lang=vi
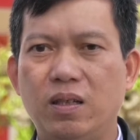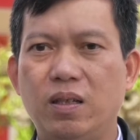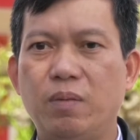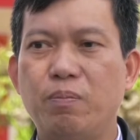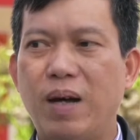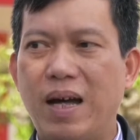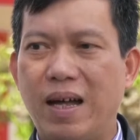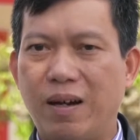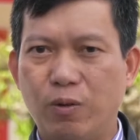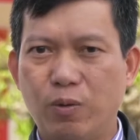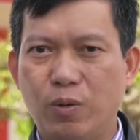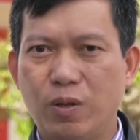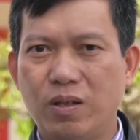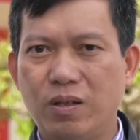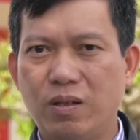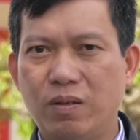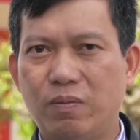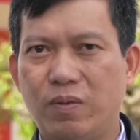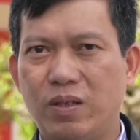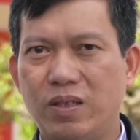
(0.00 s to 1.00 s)
trên mạng luôn
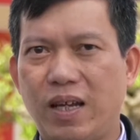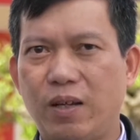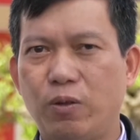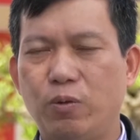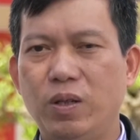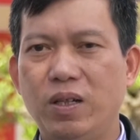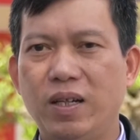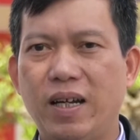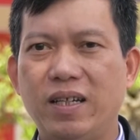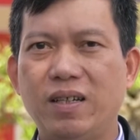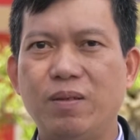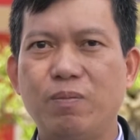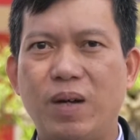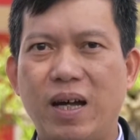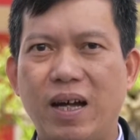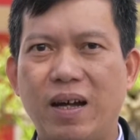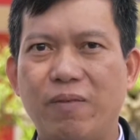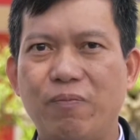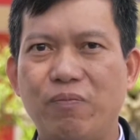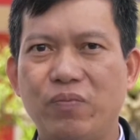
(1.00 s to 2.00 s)
và giải quyết ngay trên
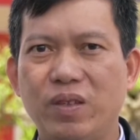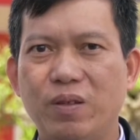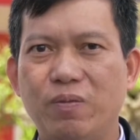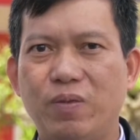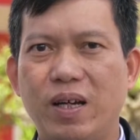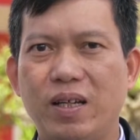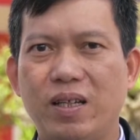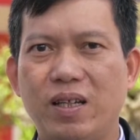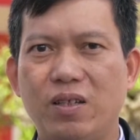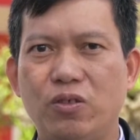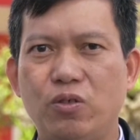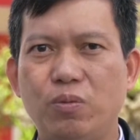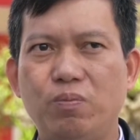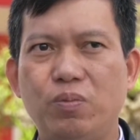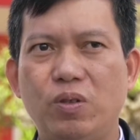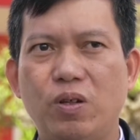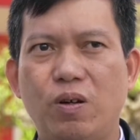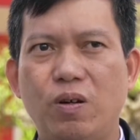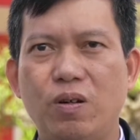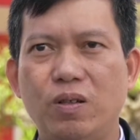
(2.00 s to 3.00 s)
mạng. Như vậy để giúp
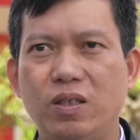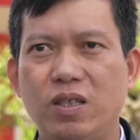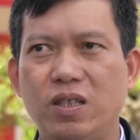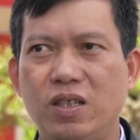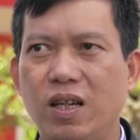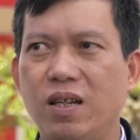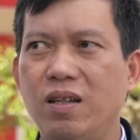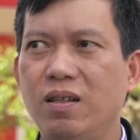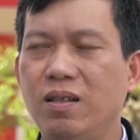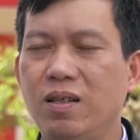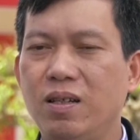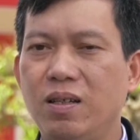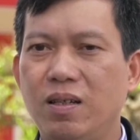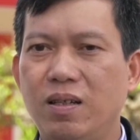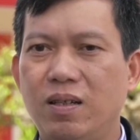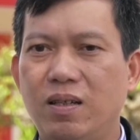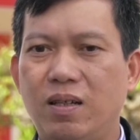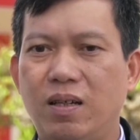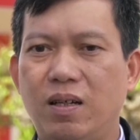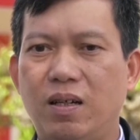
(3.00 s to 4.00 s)
cho người dân
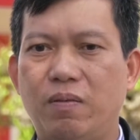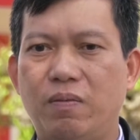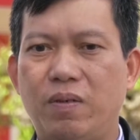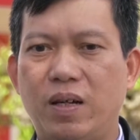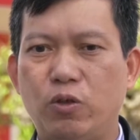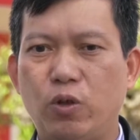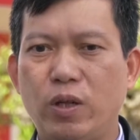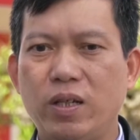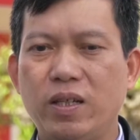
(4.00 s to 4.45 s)
và